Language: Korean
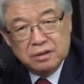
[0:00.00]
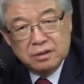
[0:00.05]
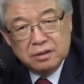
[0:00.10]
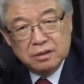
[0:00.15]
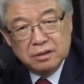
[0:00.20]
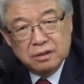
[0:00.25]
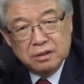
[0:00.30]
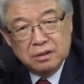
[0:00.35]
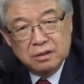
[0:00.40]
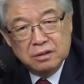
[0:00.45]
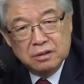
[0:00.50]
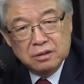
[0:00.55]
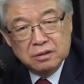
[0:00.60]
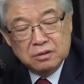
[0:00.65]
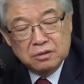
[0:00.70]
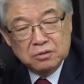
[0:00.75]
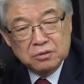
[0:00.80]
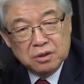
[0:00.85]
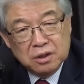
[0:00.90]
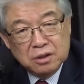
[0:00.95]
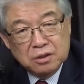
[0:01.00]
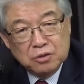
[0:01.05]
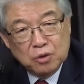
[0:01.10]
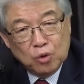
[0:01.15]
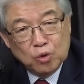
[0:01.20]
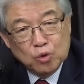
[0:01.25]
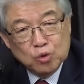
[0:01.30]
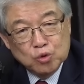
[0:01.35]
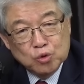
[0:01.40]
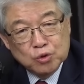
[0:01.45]
어. 그런데
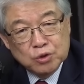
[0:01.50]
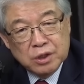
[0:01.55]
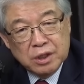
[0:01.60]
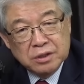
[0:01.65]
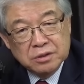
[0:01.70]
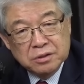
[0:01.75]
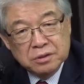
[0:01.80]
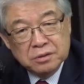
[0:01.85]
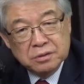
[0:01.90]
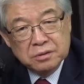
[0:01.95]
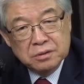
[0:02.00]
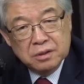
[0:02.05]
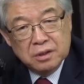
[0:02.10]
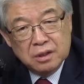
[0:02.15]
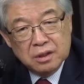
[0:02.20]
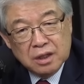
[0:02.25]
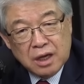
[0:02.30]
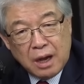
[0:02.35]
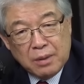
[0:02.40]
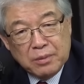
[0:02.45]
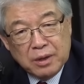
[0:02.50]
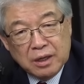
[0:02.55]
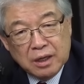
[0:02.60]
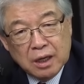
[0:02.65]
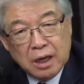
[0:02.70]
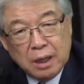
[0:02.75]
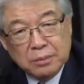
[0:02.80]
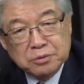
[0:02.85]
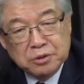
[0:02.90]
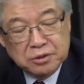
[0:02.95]
여론조사에서
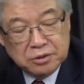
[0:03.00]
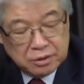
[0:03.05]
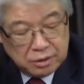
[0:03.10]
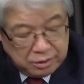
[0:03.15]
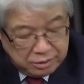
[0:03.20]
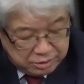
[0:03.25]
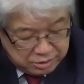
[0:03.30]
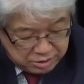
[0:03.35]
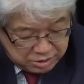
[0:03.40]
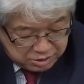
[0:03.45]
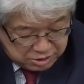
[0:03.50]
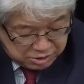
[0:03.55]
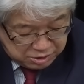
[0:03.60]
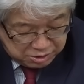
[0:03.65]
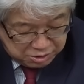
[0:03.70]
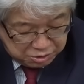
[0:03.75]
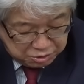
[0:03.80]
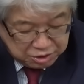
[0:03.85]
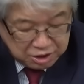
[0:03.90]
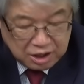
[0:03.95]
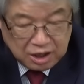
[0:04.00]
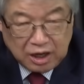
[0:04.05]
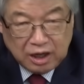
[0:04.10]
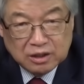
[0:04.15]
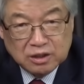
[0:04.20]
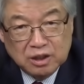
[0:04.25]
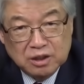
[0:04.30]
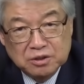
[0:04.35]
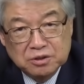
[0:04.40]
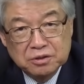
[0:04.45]
카말라가 앞선다? 이런 게 어떻게
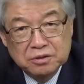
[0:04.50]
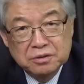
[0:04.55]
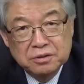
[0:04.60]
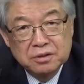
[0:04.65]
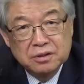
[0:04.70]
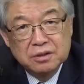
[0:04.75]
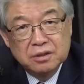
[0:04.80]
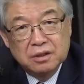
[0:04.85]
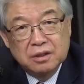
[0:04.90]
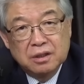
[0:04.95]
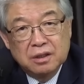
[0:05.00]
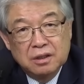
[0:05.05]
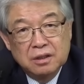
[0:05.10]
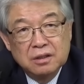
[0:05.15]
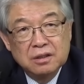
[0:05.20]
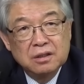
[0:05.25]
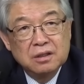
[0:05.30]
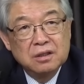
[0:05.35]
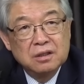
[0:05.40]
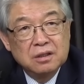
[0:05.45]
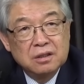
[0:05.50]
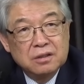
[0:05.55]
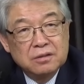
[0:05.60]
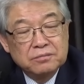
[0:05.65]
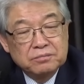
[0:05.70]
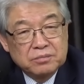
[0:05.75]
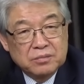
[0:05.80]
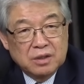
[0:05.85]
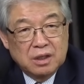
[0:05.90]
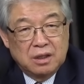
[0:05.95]
가능하죠? 예.
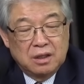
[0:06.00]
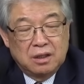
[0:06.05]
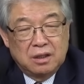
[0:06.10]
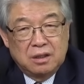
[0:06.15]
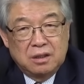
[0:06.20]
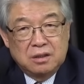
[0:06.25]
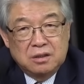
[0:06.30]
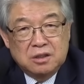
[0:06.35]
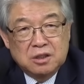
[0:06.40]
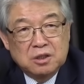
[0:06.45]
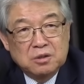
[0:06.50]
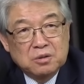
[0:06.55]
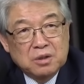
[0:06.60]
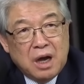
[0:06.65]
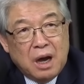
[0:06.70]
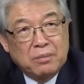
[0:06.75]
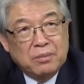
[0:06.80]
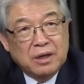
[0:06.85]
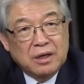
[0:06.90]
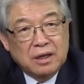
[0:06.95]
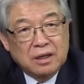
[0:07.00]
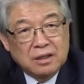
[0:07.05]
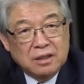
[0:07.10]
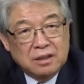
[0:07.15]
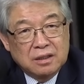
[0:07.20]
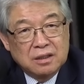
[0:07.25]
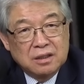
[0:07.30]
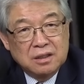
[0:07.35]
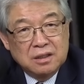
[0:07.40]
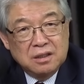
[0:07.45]
예. 지금
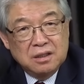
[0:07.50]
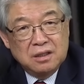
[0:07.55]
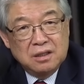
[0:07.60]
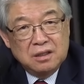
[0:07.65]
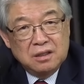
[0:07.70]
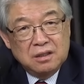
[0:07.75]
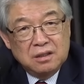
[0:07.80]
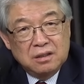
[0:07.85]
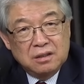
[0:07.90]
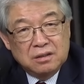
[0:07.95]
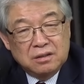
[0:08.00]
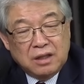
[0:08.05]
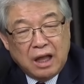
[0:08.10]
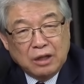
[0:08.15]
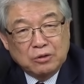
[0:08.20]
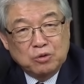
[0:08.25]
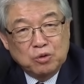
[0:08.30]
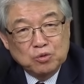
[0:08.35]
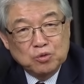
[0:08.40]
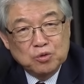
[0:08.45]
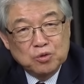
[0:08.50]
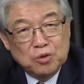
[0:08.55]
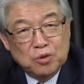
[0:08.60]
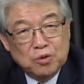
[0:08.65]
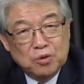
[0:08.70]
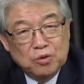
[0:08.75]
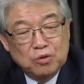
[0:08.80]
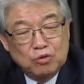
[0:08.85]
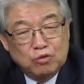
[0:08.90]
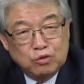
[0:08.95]
카말라가
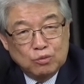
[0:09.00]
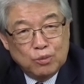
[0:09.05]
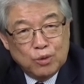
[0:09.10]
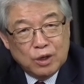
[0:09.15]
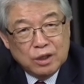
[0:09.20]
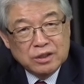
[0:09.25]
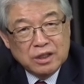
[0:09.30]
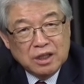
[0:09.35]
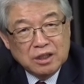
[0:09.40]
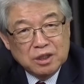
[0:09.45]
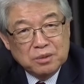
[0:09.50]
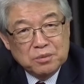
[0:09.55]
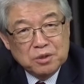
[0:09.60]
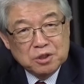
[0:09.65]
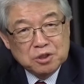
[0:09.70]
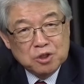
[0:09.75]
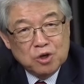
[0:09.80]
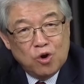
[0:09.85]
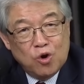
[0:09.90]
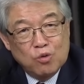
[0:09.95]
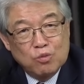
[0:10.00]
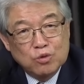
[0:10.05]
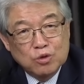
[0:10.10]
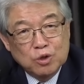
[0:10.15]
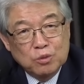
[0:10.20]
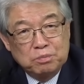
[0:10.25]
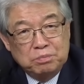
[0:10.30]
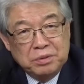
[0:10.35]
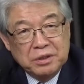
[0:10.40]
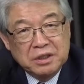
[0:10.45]
대통령 후보가 된 다음에
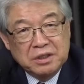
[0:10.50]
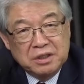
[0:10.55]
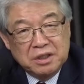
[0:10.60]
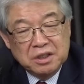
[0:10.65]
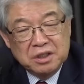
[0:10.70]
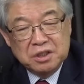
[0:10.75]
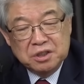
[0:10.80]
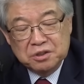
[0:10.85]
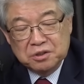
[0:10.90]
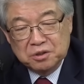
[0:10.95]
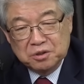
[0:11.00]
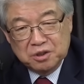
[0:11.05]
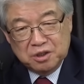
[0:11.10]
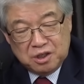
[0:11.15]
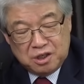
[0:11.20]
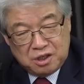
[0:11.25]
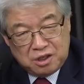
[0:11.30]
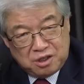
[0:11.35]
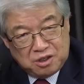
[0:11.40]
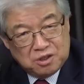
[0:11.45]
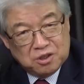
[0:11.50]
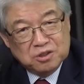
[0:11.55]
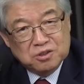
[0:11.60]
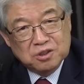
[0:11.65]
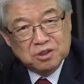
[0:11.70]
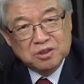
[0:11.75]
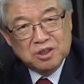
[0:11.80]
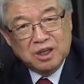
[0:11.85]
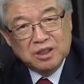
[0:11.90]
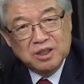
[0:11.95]
처음으로 빅 디시전 큰
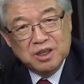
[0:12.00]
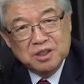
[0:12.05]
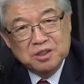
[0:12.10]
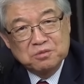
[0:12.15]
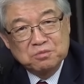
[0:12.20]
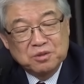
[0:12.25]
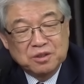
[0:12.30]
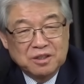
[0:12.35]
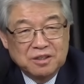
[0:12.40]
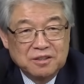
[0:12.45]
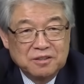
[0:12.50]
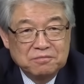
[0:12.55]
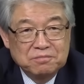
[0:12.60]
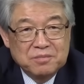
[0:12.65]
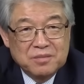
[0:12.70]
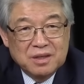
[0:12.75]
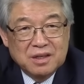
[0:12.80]
결정을 하나 했습니다.